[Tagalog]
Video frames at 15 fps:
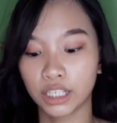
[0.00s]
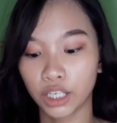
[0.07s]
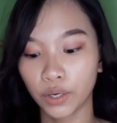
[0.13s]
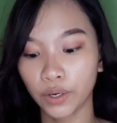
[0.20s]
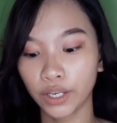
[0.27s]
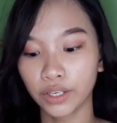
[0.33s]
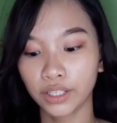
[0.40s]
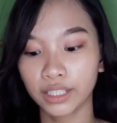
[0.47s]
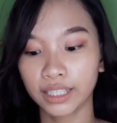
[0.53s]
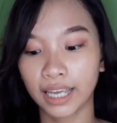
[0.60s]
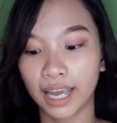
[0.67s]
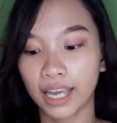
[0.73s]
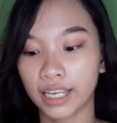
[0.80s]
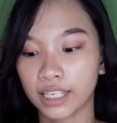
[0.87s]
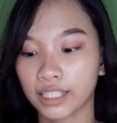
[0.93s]
So ayun
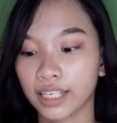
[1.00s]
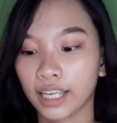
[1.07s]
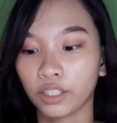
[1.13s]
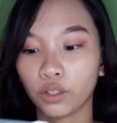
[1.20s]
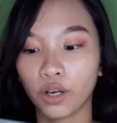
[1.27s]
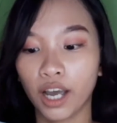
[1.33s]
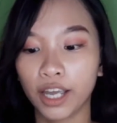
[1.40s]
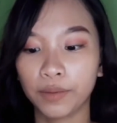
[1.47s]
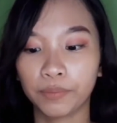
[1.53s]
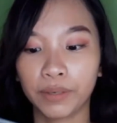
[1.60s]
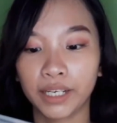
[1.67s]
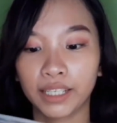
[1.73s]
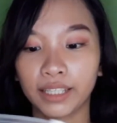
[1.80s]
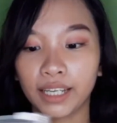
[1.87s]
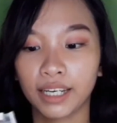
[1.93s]
guys, ito nga yung
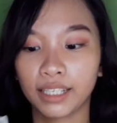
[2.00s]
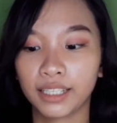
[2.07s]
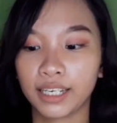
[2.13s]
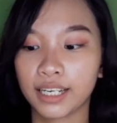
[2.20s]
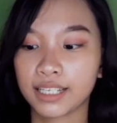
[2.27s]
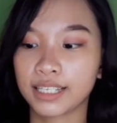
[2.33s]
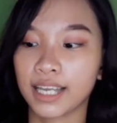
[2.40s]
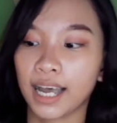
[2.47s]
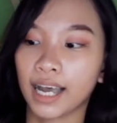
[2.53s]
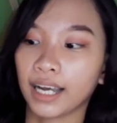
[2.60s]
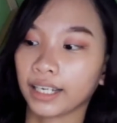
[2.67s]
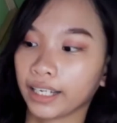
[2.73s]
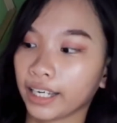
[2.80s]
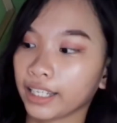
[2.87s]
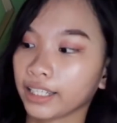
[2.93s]
pinadala nila
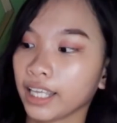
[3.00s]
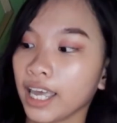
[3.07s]
sa akin